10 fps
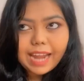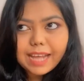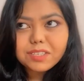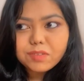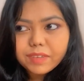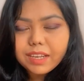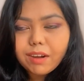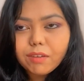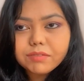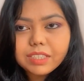লাস্ট উইক
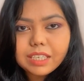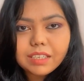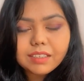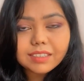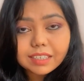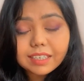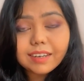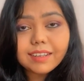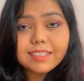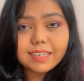অফ দি ইয়ার
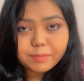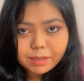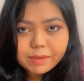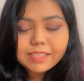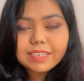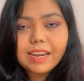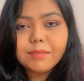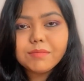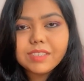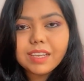যেটা
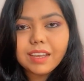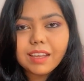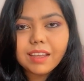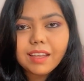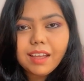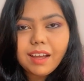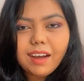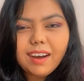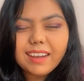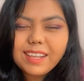ভেবেছিলাম যে
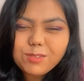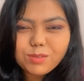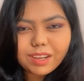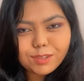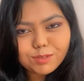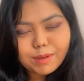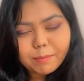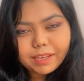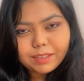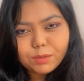কিছু না
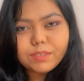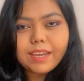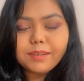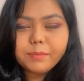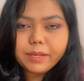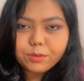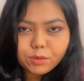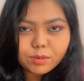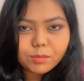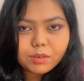কিছুভাবে একটু সেলিব্রেট
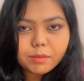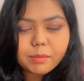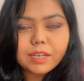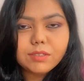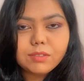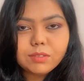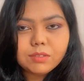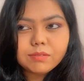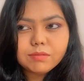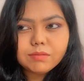করব মানে
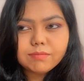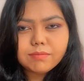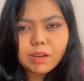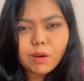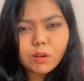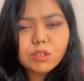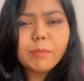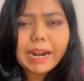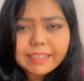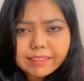অল
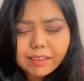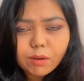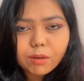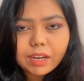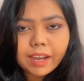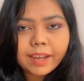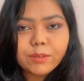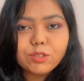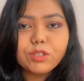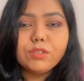বাড়িতেই হোক না কেন
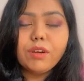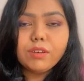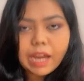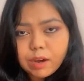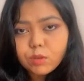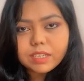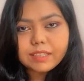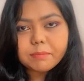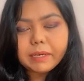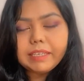যদি কোথাও নাও
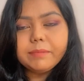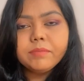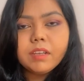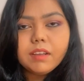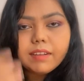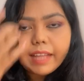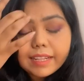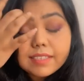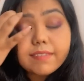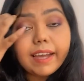যেতে পারি
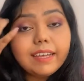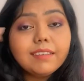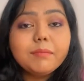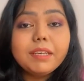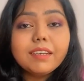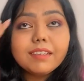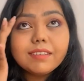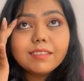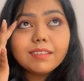দ্যাটস ফাইন বিকজ